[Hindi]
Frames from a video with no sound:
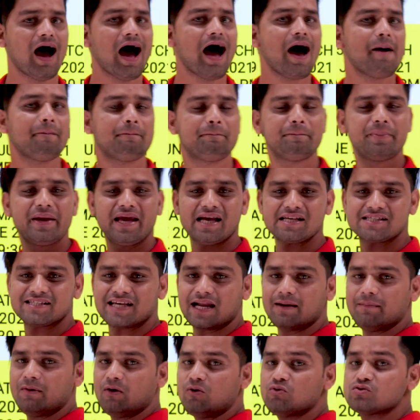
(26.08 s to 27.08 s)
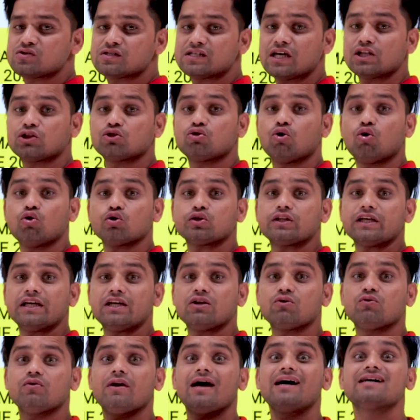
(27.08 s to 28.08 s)
आप पीएसएल में उससे दो
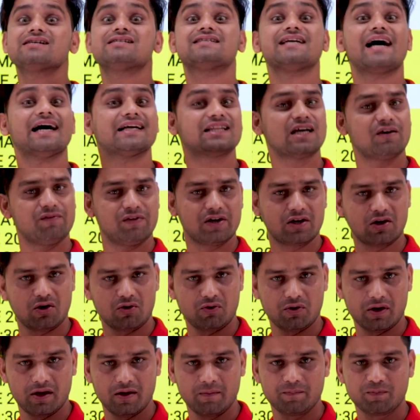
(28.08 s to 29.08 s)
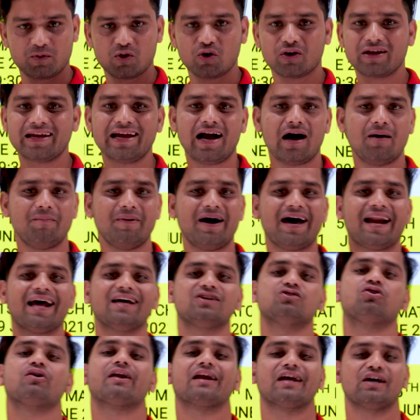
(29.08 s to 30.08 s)
तीन गुना ज्यादा विन करोगे क्योंकि
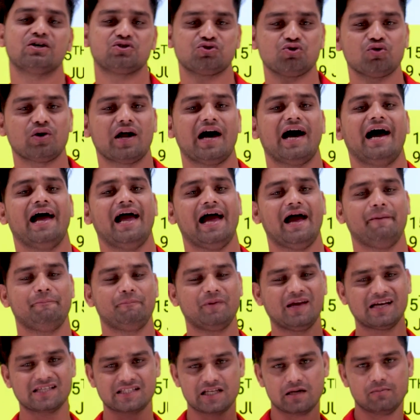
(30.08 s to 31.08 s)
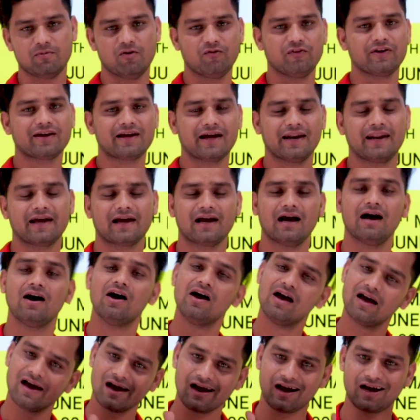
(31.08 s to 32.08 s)
हमारा जो रेशो रहा है पीएसएल में विन करने का
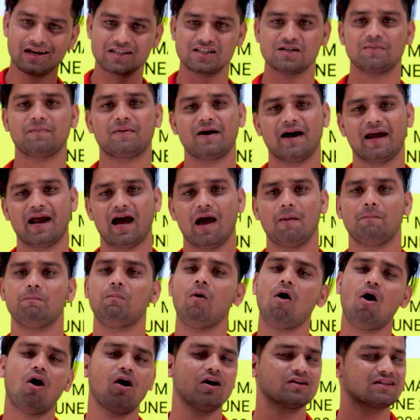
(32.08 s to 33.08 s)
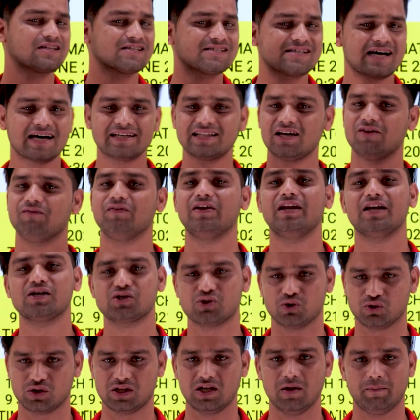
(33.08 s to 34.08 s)
गजब का रहा है बहुत ज्यादा
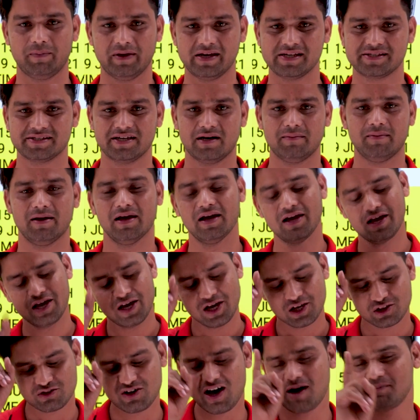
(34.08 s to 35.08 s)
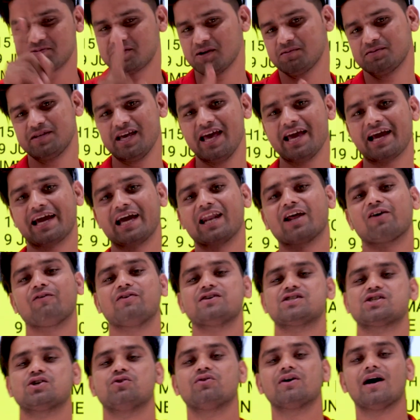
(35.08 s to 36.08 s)
विनिंग्स होती है पीएसएल में तो आप सबसे एक ही
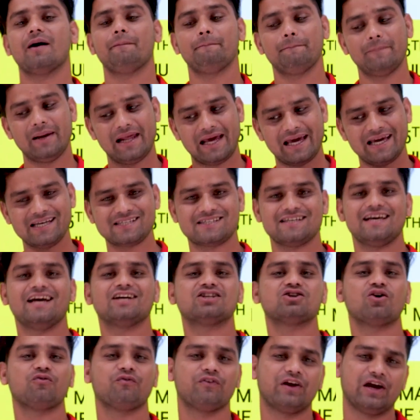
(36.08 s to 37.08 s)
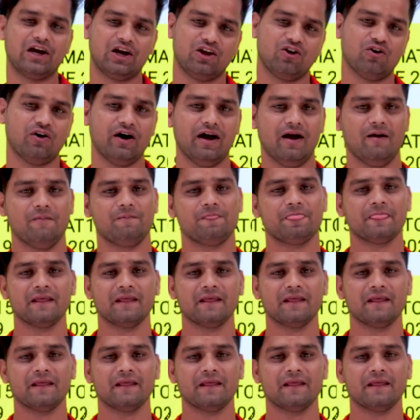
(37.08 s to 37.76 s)
रिक्वेस्ट करूंगा प्लीज ये जो वीडियो है